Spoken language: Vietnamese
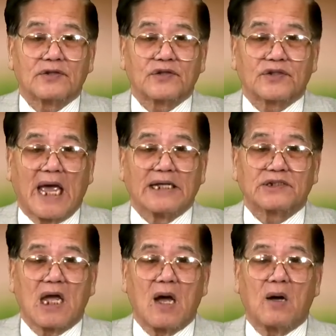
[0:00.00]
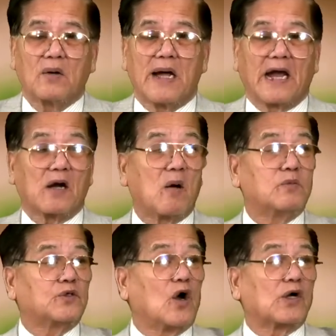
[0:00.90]
tại sao Ngài không
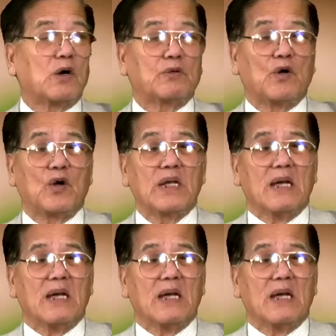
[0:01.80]
cho câu đối